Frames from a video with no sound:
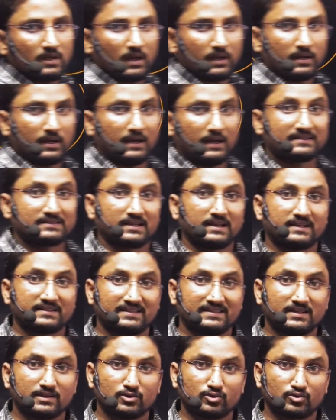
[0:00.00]
ना
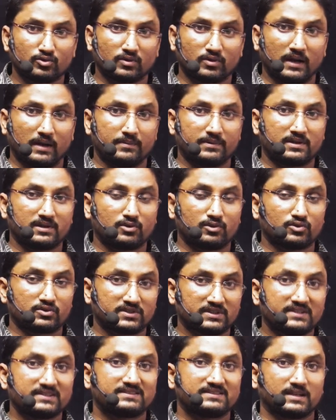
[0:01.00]
एसलेशन ड्यू टू ग्रेविटी को
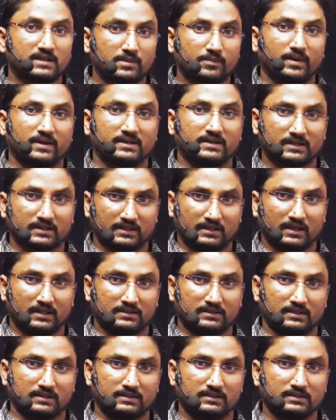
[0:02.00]
जी से रिप्रेजेंट किया जाता
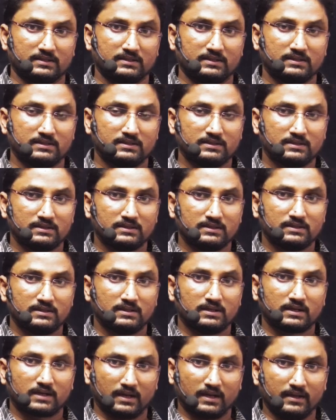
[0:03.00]
है
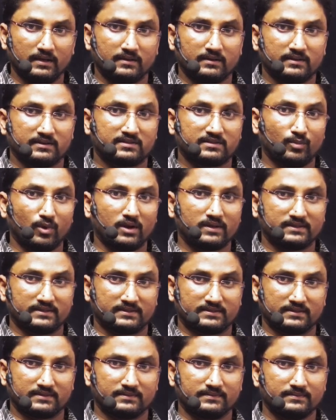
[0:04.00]
क्लियर स्मॉल जी से
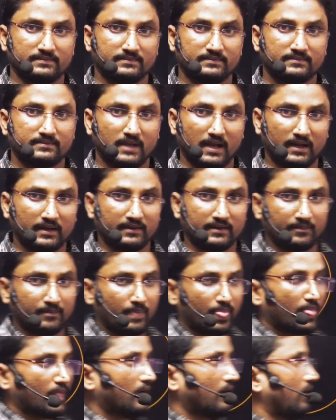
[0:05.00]
है कि नहीं
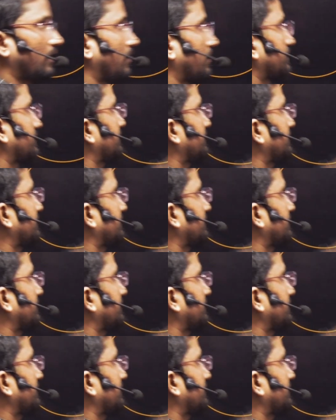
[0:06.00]
और ये